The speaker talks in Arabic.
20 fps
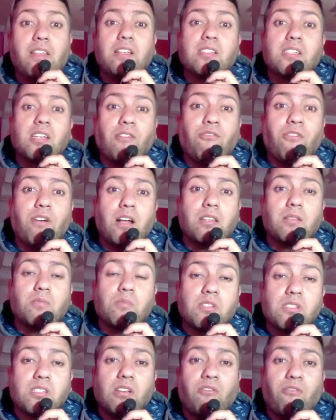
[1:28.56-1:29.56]
هذه
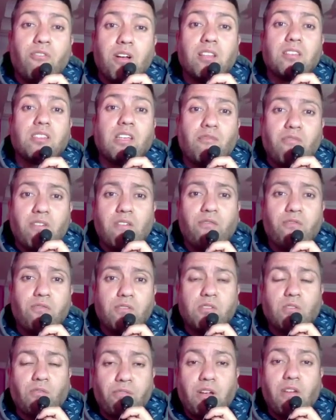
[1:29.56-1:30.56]
صفات من صفات
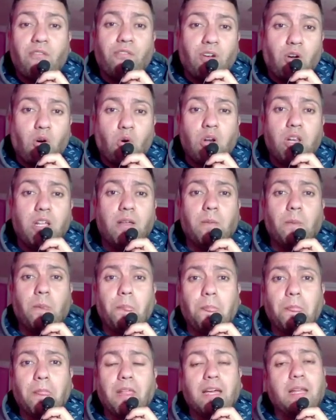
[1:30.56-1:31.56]
سفيان
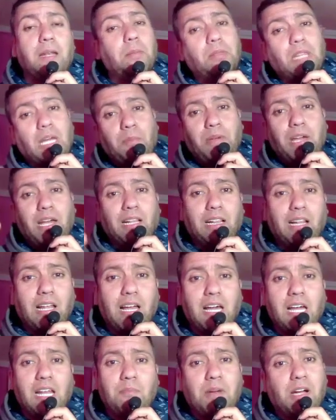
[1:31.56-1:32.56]
فيغولي اللي
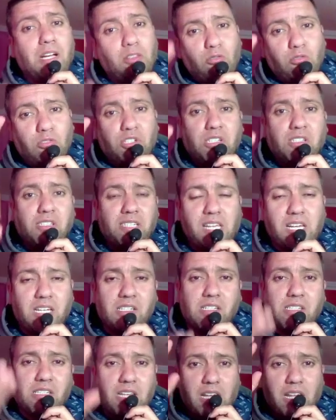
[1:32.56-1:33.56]
بطبيعة الحال ما عندوش
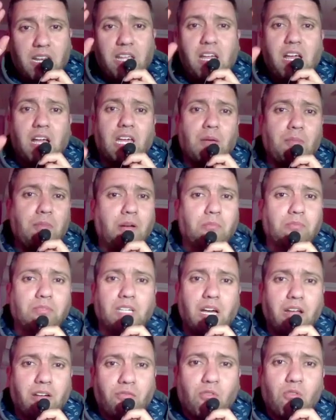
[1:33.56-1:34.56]
جنسية جزائرية
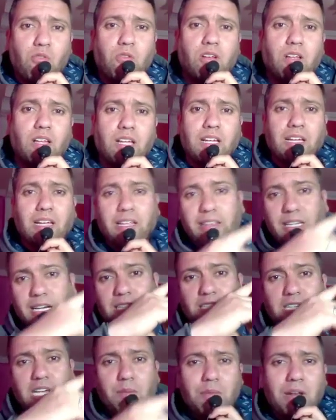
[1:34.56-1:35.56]
كما كم تعرفوا
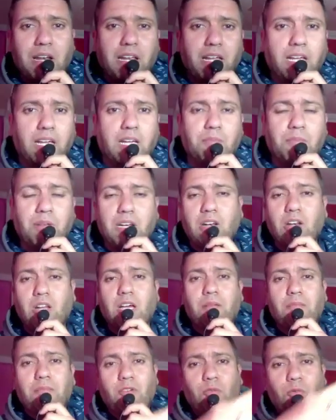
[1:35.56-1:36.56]
ترى جاي من إيه
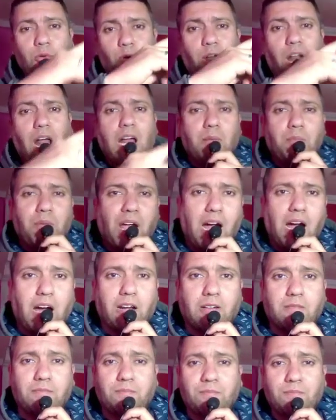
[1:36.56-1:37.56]
من, من وراء
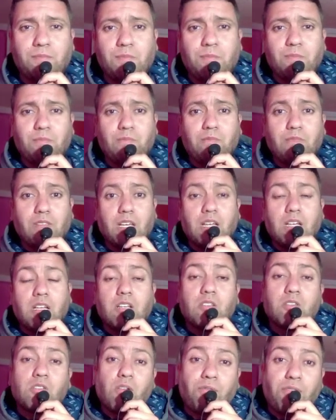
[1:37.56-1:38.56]
البحار
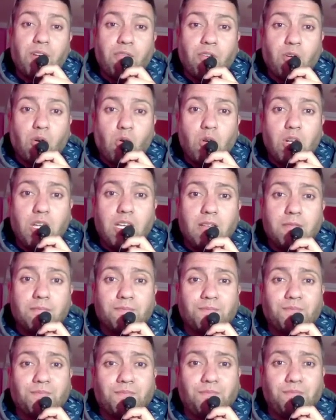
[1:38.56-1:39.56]
سفيان
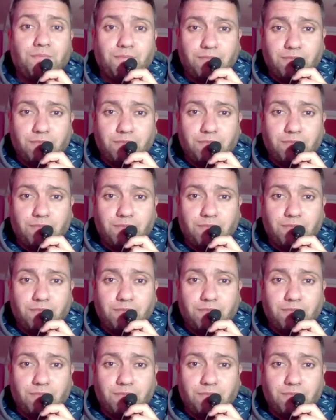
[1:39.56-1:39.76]
فيغولي